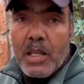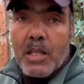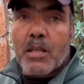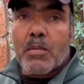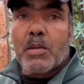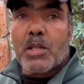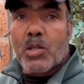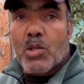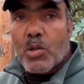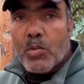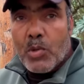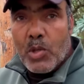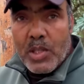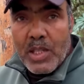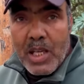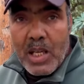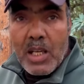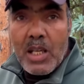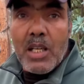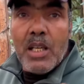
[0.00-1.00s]
هذيك باش نشوفوا
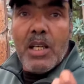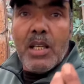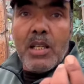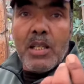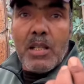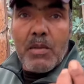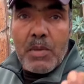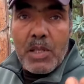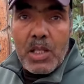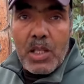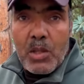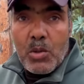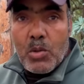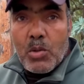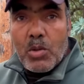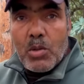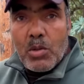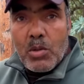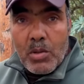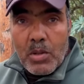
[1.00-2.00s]
حتى كيفاش
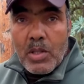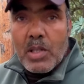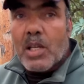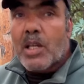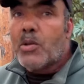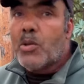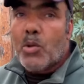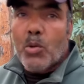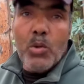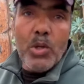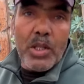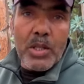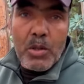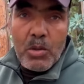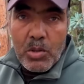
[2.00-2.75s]
كتكون نقطعوا وحده